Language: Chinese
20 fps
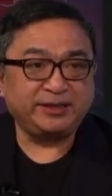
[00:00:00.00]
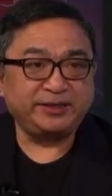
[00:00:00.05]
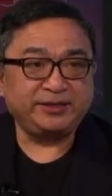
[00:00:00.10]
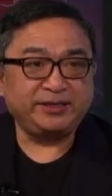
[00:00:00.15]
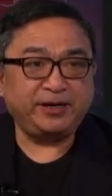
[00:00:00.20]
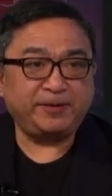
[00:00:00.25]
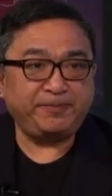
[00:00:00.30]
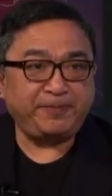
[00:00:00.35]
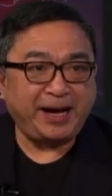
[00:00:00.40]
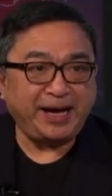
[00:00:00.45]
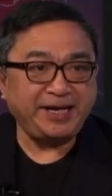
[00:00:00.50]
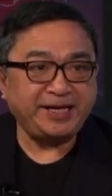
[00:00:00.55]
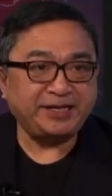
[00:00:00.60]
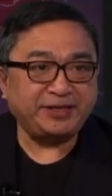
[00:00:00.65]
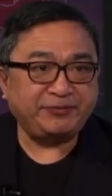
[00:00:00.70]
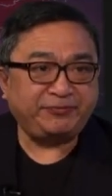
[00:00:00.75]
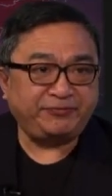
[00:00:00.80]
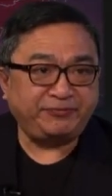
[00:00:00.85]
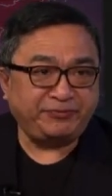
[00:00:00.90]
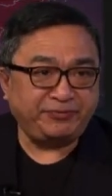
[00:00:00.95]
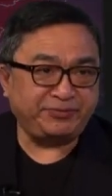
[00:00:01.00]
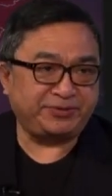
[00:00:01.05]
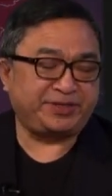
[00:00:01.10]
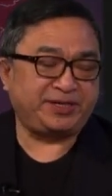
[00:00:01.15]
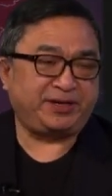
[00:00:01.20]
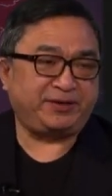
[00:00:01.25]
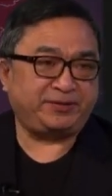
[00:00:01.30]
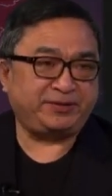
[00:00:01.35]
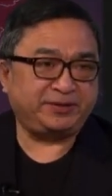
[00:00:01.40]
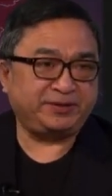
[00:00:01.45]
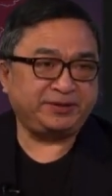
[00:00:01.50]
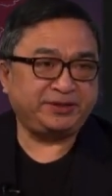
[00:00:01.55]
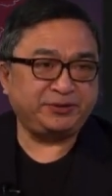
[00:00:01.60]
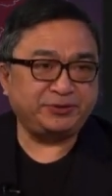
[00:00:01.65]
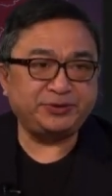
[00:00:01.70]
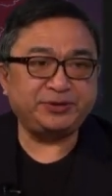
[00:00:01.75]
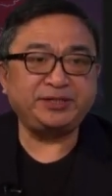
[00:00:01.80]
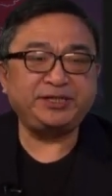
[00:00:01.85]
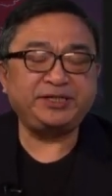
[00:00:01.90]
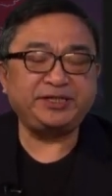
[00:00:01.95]
要办一个护照。就
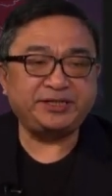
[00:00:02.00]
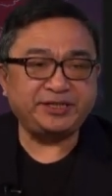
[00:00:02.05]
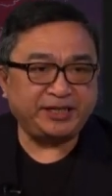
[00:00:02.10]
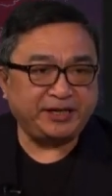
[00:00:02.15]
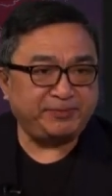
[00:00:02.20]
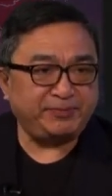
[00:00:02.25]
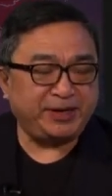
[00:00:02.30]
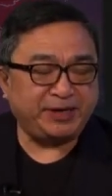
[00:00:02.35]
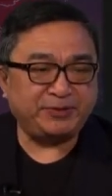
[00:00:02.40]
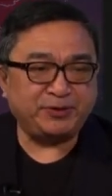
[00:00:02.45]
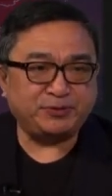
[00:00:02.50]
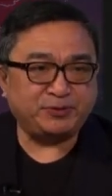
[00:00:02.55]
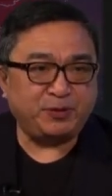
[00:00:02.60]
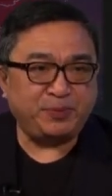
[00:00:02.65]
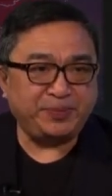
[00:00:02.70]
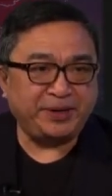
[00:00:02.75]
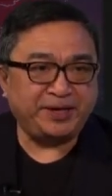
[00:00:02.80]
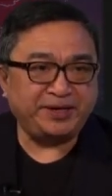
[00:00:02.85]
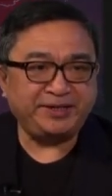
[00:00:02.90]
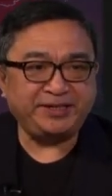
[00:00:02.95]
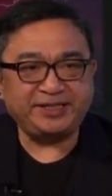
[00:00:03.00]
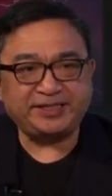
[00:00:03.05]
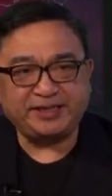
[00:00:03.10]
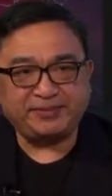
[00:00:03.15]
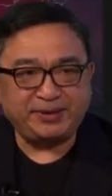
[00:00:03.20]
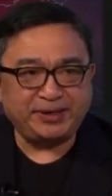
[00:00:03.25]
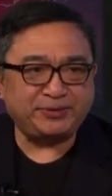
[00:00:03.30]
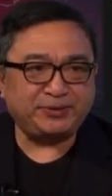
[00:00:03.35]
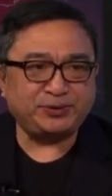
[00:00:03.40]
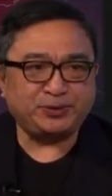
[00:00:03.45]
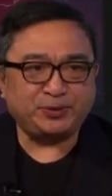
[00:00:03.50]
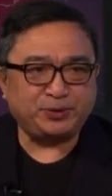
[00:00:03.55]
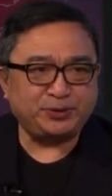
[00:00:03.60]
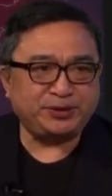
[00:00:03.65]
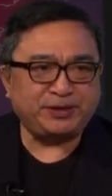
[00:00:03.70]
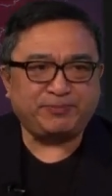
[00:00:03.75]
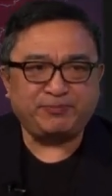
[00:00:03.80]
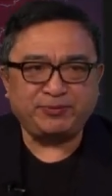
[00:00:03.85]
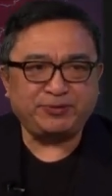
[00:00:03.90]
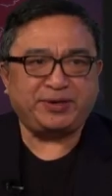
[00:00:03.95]
是你是个美国公民，你在美国出
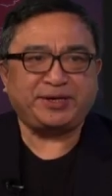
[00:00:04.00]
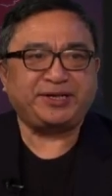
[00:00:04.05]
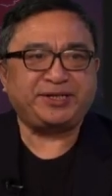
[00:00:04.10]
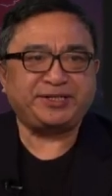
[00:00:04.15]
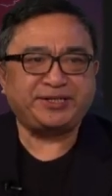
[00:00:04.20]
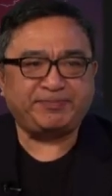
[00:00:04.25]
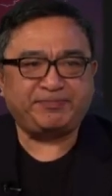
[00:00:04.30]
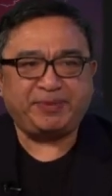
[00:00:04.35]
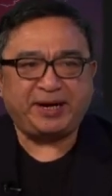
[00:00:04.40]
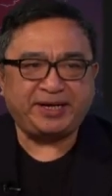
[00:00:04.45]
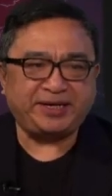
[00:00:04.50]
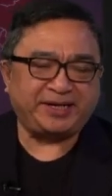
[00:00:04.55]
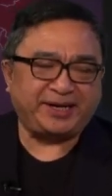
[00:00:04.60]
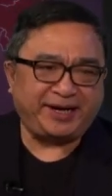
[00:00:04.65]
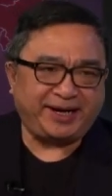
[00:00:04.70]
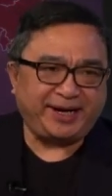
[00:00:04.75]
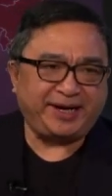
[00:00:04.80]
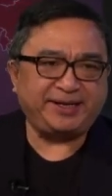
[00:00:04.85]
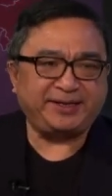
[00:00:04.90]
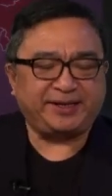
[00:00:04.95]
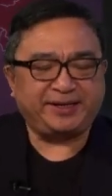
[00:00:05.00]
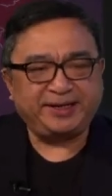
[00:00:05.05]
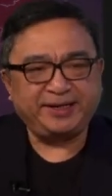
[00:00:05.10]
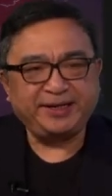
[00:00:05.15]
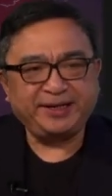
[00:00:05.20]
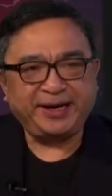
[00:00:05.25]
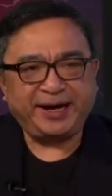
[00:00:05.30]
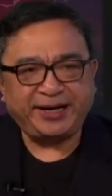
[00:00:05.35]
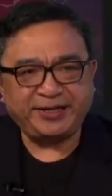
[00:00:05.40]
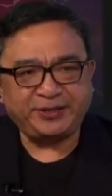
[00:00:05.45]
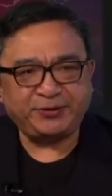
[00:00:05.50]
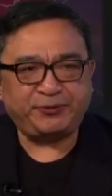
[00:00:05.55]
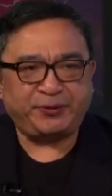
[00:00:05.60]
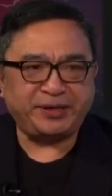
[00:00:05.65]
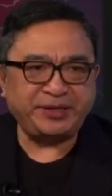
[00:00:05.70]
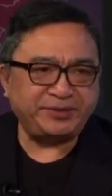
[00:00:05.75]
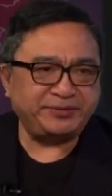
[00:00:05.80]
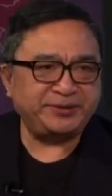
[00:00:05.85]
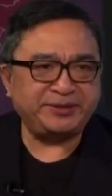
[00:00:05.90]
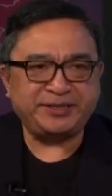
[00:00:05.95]
生，不管你是白人、黑人还是
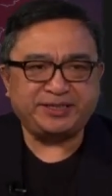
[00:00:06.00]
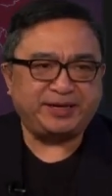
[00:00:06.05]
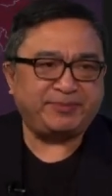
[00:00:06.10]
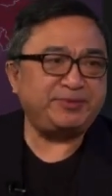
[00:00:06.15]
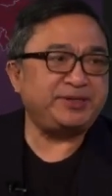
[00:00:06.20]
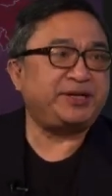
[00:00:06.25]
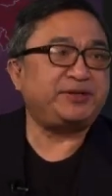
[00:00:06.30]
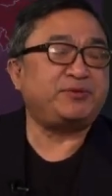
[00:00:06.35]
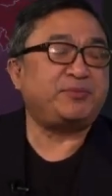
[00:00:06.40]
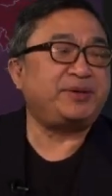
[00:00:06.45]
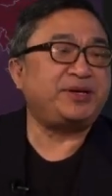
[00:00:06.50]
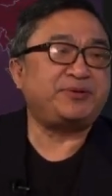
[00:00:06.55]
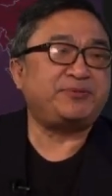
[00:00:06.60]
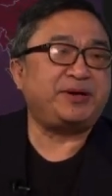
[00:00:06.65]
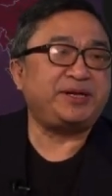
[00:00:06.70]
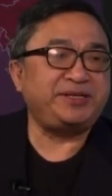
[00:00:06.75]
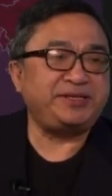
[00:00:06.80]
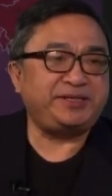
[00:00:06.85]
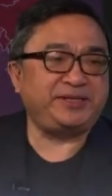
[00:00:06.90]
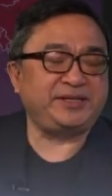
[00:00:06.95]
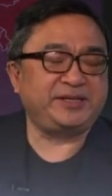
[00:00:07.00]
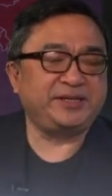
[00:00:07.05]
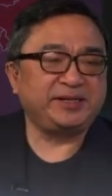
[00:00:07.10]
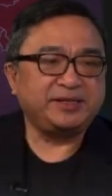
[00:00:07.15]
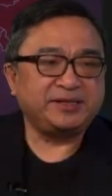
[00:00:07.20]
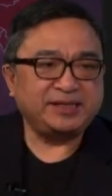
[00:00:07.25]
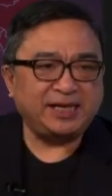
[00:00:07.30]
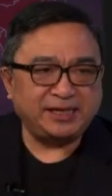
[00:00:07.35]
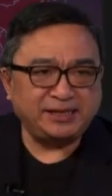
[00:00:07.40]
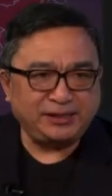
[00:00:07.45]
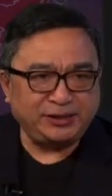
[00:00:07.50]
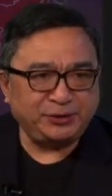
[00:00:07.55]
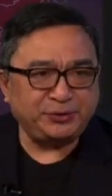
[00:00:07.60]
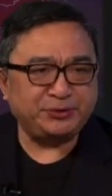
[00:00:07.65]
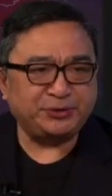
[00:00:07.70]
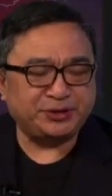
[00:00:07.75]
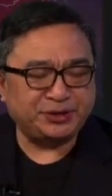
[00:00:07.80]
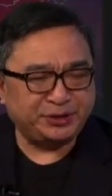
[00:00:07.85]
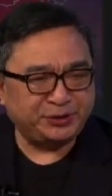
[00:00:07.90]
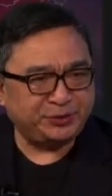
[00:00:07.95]
黄种人，什么人都没关系。他就
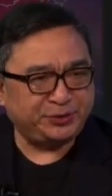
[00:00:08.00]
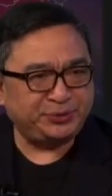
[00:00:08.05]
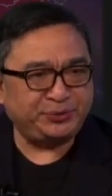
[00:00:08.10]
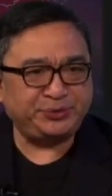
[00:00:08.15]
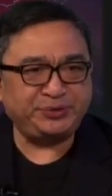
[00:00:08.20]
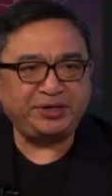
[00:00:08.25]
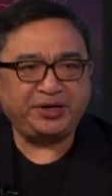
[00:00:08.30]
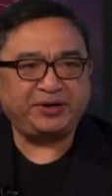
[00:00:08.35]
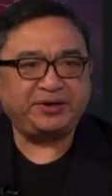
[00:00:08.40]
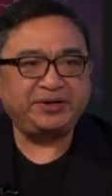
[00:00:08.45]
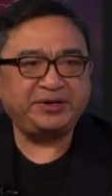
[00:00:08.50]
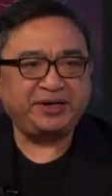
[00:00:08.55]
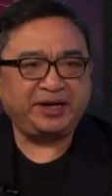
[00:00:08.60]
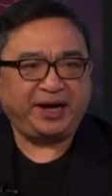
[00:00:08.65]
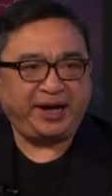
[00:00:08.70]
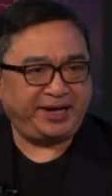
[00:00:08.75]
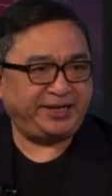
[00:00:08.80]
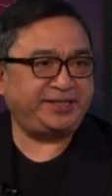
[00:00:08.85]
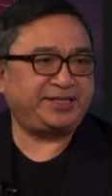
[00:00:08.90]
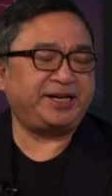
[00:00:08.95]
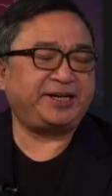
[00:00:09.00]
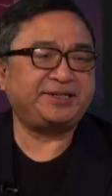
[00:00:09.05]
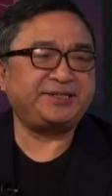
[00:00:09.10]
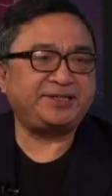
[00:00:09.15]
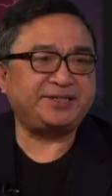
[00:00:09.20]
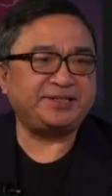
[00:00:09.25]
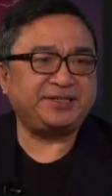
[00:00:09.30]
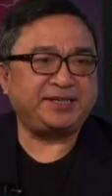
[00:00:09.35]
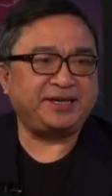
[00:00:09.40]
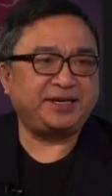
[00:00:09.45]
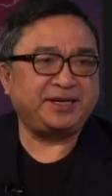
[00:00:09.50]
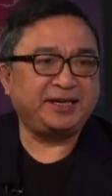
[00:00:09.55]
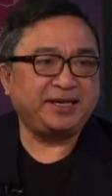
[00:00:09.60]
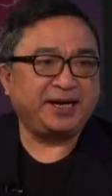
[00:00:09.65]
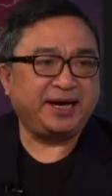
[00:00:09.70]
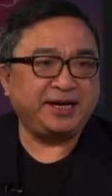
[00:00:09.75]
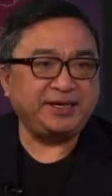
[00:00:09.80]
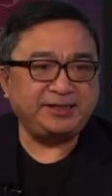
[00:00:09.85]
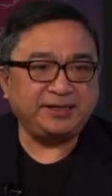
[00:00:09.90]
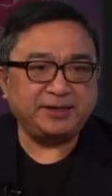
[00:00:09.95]
是需要很长时间，
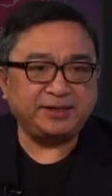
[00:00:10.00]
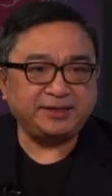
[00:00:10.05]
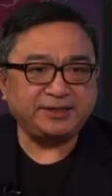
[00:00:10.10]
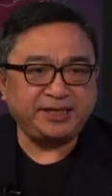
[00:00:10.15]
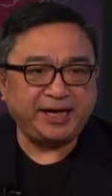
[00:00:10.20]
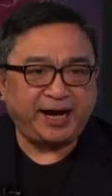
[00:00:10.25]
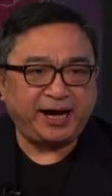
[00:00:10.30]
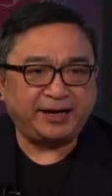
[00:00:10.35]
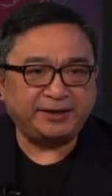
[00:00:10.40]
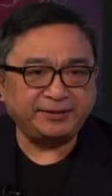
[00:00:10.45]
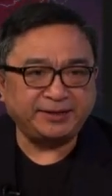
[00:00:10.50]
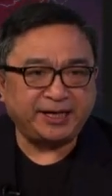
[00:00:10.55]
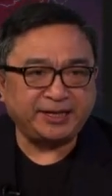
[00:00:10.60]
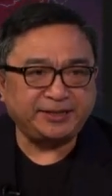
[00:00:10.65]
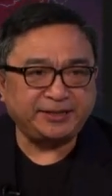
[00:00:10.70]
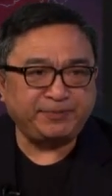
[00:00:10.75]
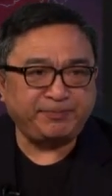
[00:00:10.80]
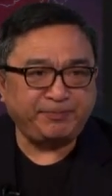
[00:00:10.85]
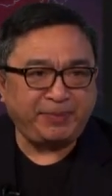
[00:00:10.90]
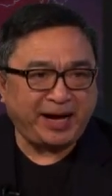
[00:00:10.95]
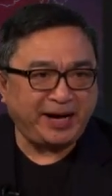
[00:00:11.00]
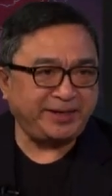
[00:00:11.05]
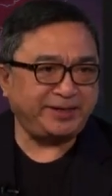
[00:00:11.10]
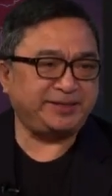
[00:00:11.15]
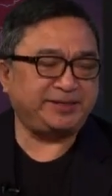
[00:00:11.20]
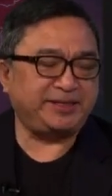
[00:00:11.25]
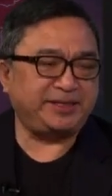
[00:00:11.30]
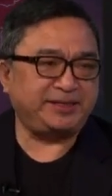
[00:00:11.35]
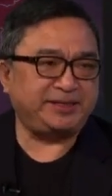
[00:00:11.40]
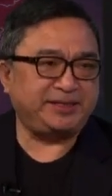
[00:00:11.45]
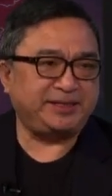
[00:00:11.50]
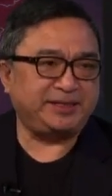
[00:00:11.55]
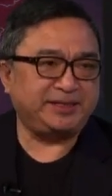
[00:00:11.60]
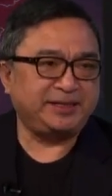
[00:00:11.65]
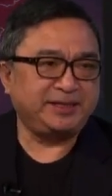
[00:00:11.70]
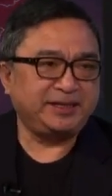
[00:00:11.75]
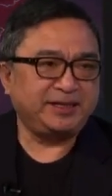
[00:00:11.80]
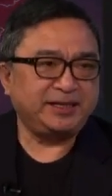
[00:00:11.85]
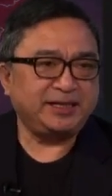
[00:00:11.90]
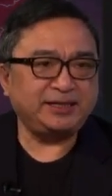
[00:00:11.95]
而且要长达十八个星期。
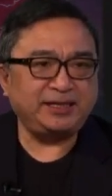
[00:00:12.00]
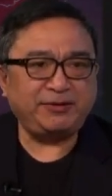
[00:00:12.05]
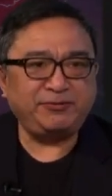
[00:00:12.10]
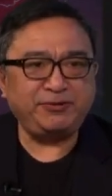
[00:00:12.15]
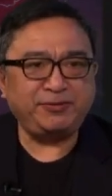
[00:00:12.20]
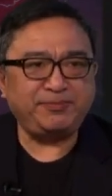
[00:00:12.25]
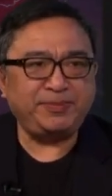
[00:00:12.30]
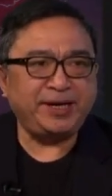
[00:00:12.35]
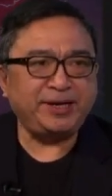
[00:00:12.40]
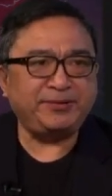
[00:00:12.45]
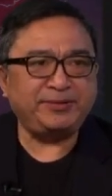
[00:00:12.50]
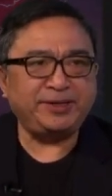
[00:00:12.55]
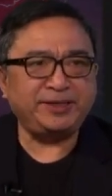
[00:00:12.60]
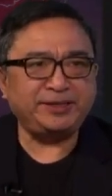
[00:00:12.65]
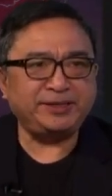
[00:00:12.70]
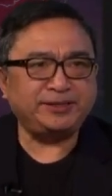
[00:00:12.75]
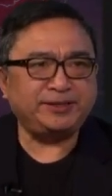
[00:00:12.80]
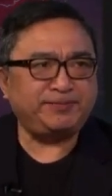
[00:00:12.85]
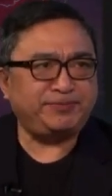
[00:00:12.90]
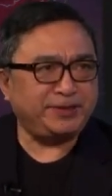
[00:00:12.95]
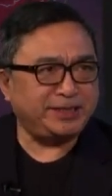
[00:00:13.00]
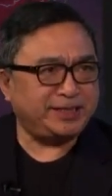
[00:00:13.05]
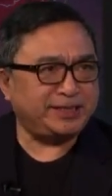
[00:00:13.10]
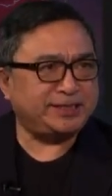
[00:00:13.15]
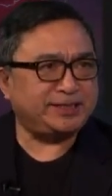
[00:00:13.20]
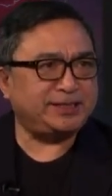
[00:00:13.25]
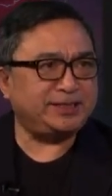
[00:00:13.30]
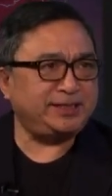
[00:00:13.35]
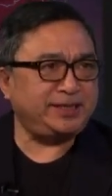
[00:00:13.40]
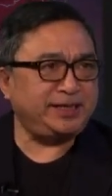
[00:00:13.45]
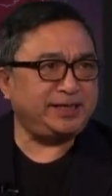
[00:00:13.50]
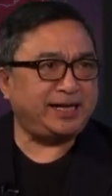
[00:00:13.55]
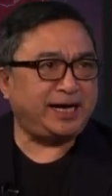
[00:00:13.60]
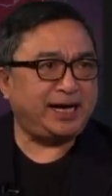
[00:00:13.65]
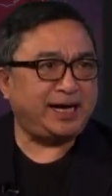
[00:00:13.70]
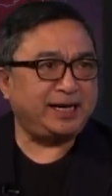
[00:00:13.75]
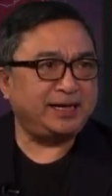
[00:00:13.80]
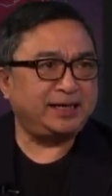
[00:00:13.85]
那对于美国来讲是不可思议的，